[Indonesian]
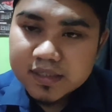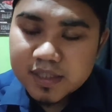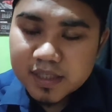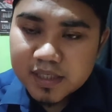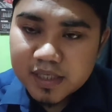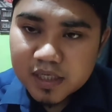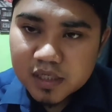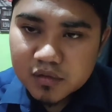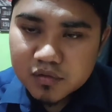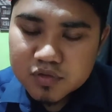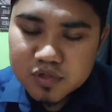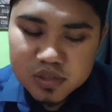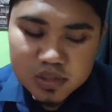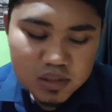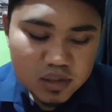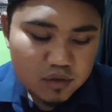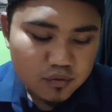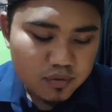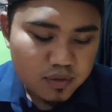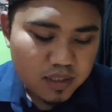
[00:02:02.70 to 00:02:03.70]
tadarus
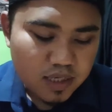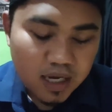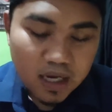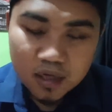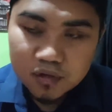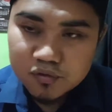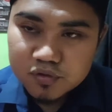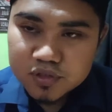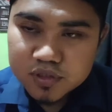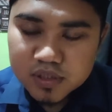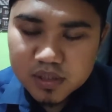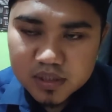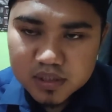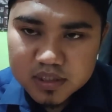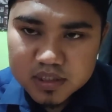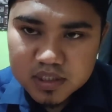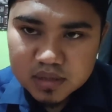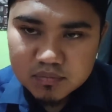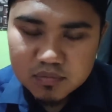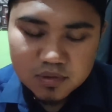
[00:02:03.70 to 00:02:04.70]
lebih alus deh
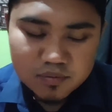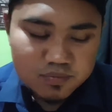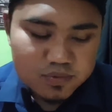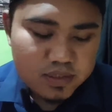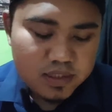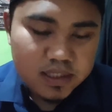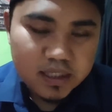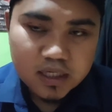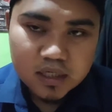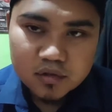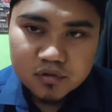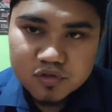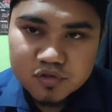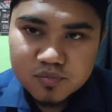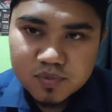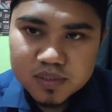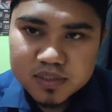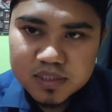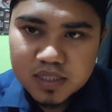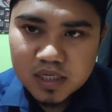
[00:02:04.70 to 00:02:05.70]
sebab
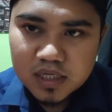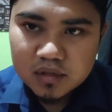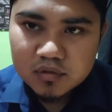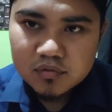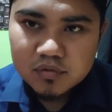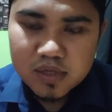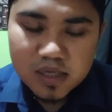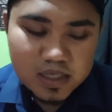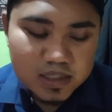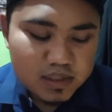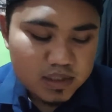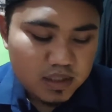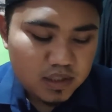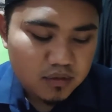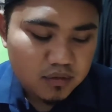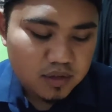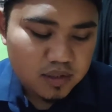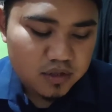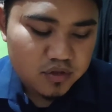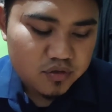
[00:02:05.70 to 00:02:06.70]
tadarus maca Alquran di
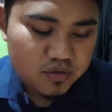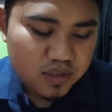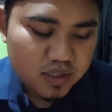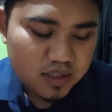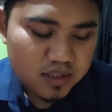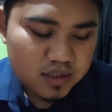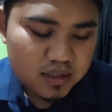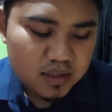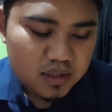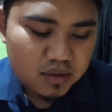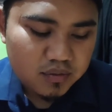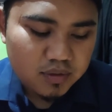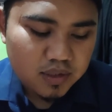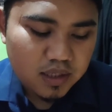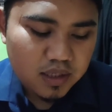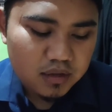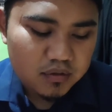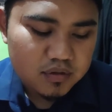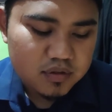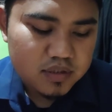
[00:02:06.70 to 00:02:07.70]
luar solat
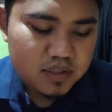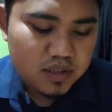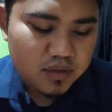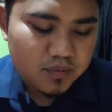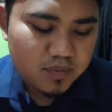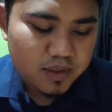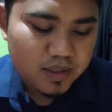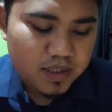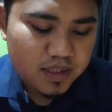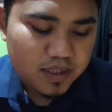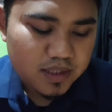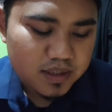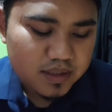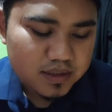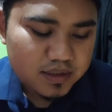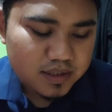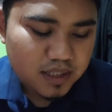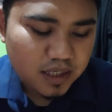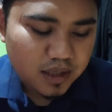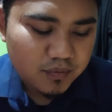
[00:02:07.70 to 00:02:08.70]
lebih alus daripada
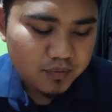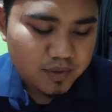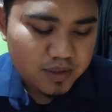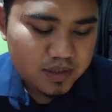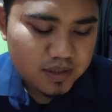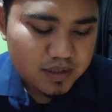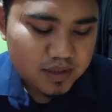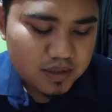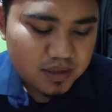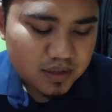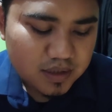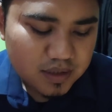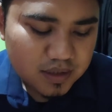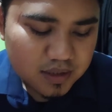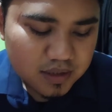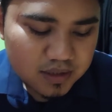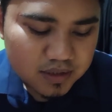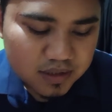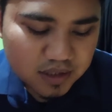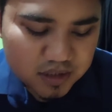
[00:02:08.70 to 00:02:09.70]
takbir jeung
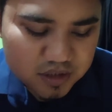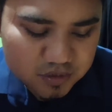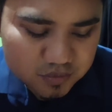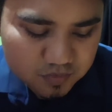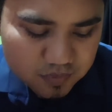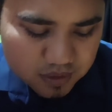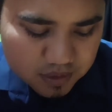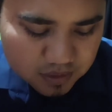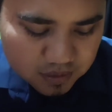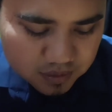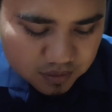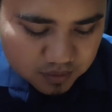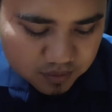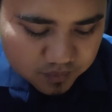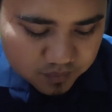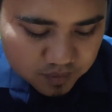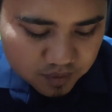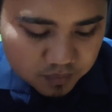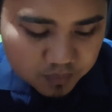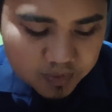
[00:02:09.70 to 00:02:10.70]
tasbih
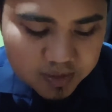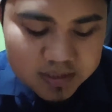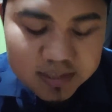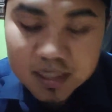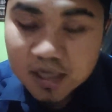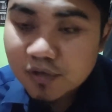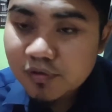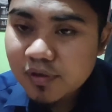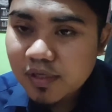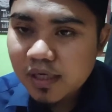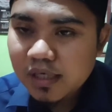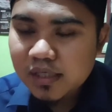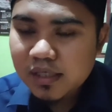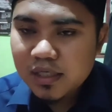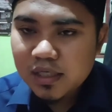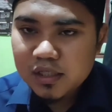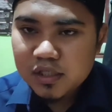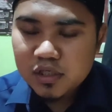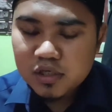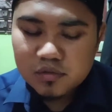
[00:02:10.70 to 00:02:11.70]
maca Quran
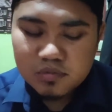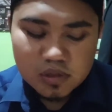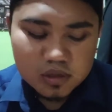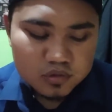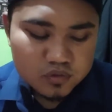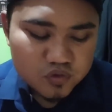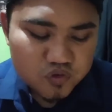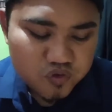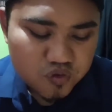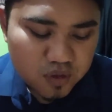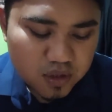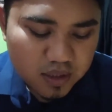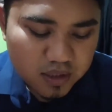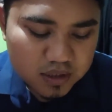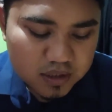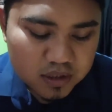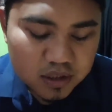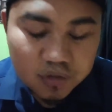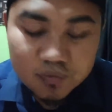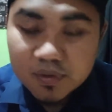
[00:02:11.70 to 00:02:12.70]
di jara waktu
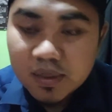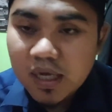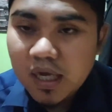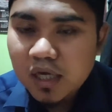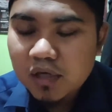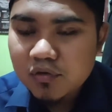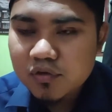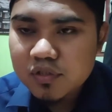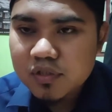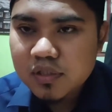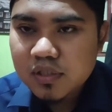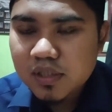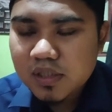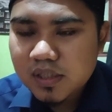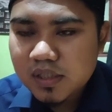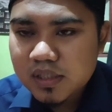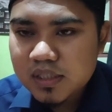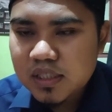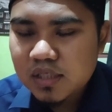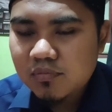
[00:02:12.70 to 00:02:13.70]
solat lebih alus
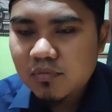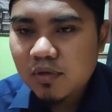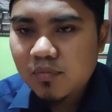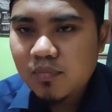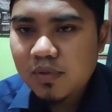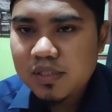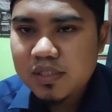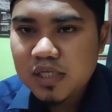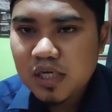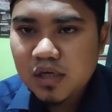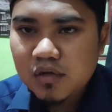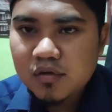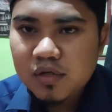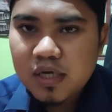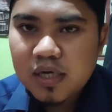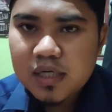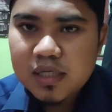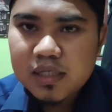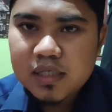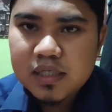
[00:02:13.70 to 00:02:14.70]
deh sebab maca
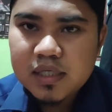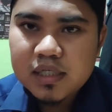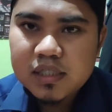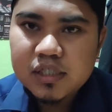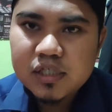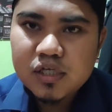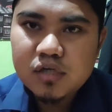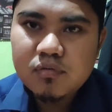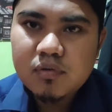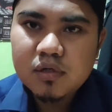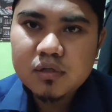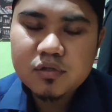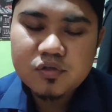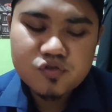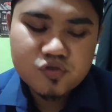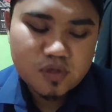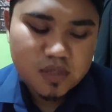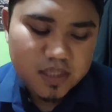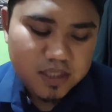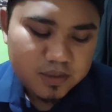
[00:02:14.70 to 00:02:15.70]
Quran di jara
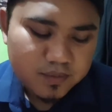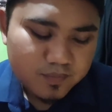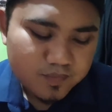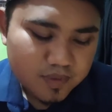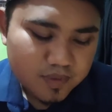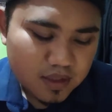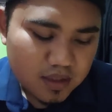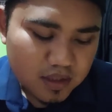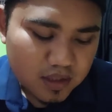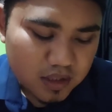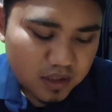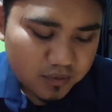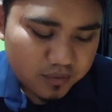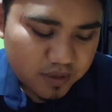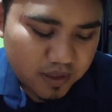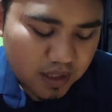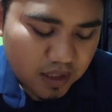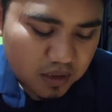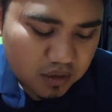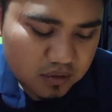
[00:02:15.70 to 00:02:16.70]
waktu solat
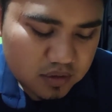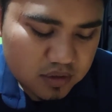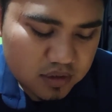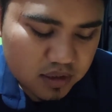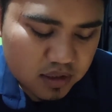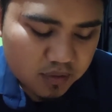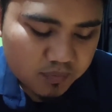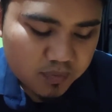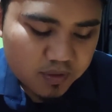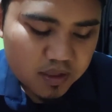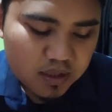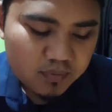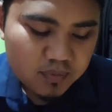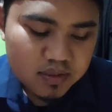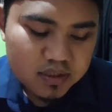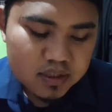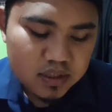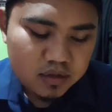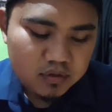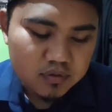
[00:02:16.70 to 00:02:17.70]
lebih alus daripada
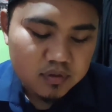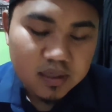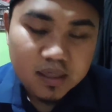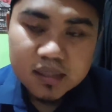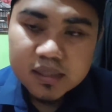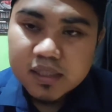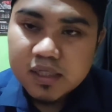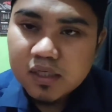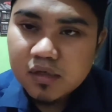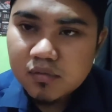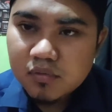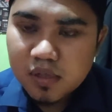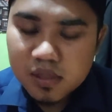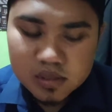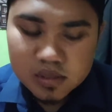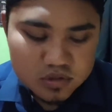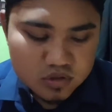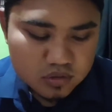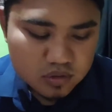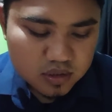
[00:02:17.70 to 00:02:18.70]
maca Quran di
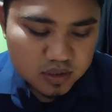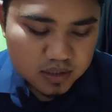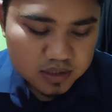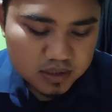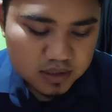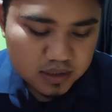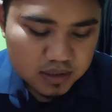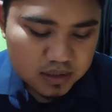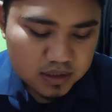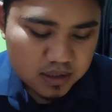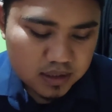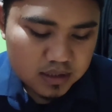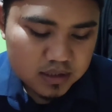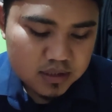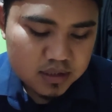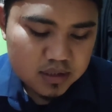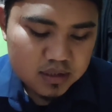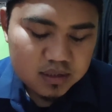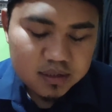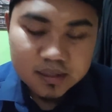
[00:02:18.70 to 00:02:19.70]
luar solat
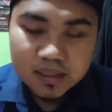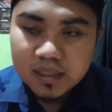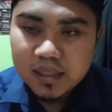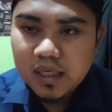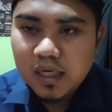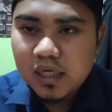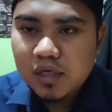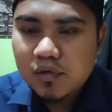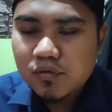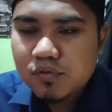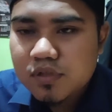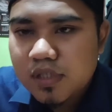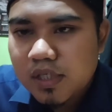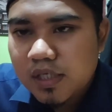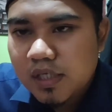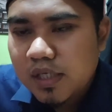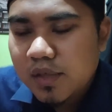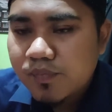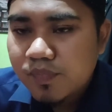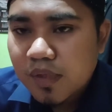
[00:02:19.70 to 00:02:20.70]
alias tadarus
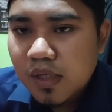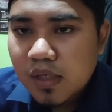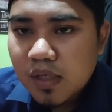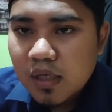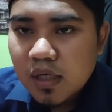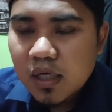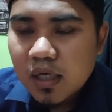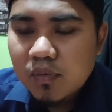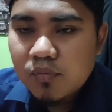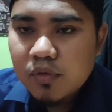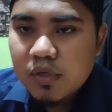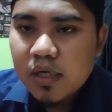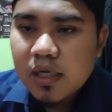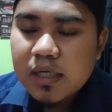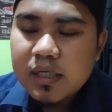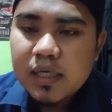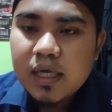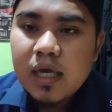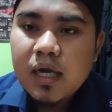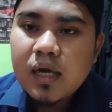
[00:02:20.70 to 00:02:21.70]
jadi lamun
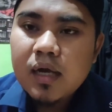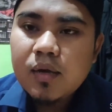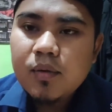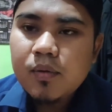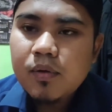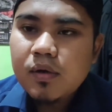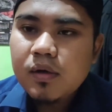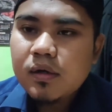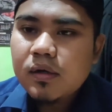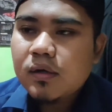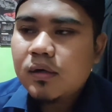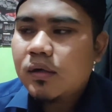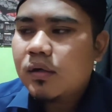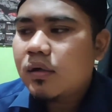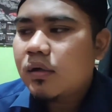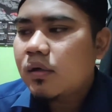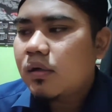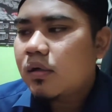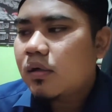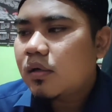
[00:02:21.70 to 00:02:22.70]
hayang
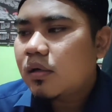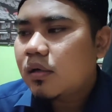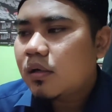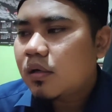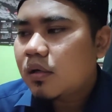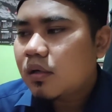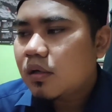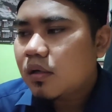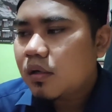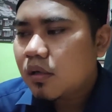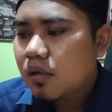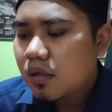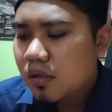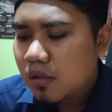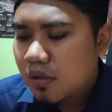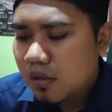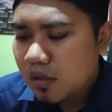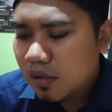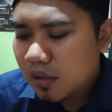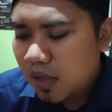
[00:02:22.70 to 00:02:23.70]

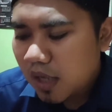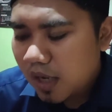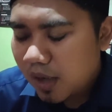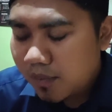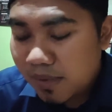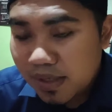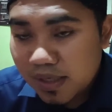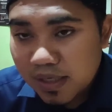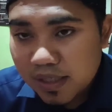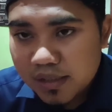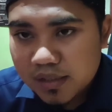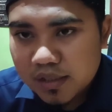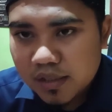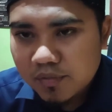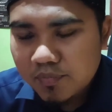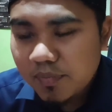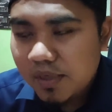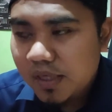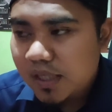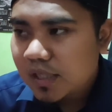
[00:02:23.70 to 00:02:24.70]
eh, amalan
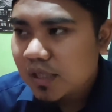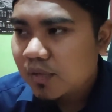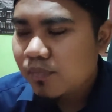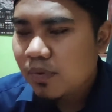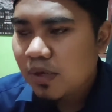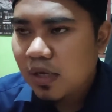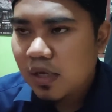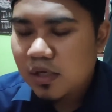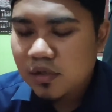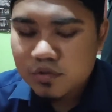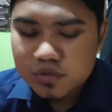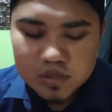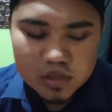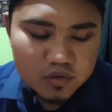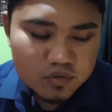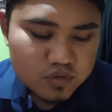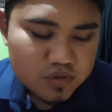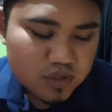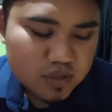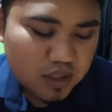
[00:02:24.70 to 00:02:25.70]
terbaik
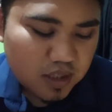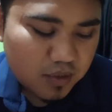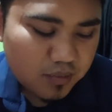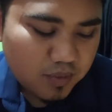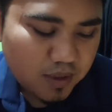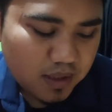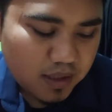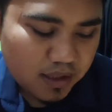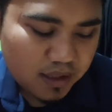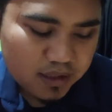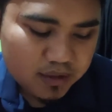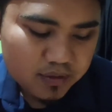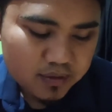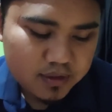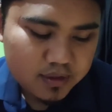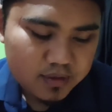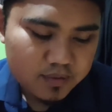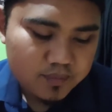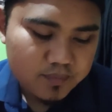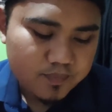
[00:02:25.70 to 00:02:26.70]
pangalus-alusna
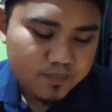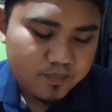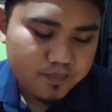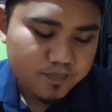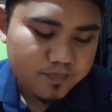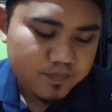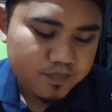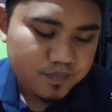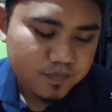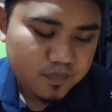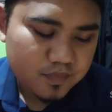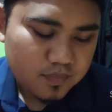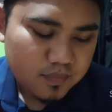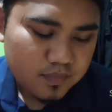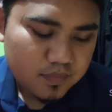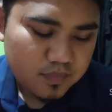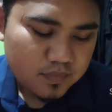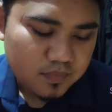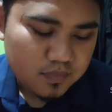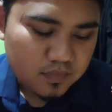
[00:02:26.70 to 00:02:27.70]
amalannya
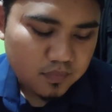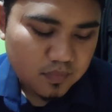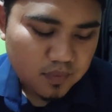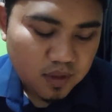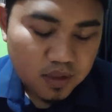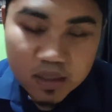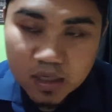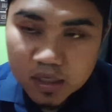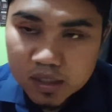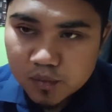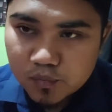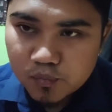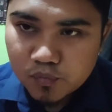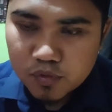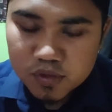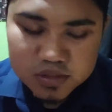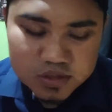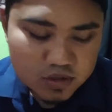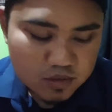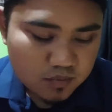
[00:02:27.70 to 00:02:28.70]
hmm, dari
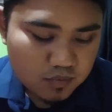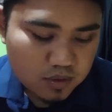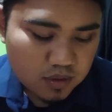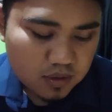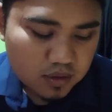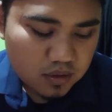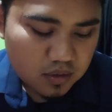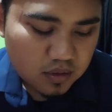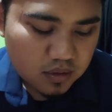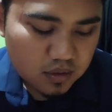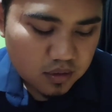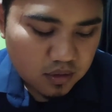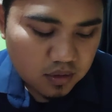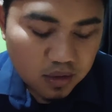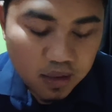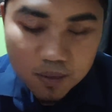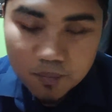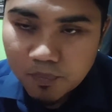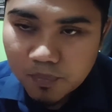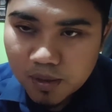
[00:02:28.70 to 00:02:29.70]
puasa mah
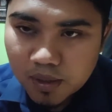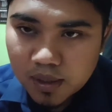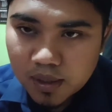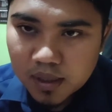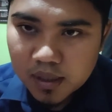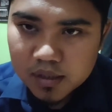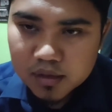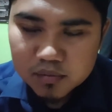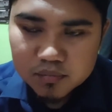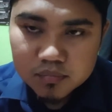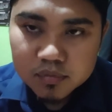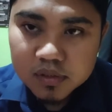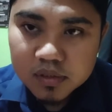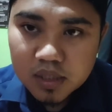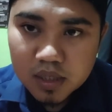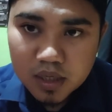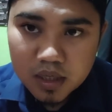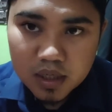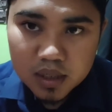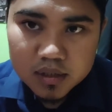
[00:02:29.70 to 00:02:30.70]
lapar
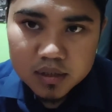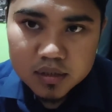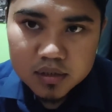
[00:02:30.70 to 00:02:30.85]
berat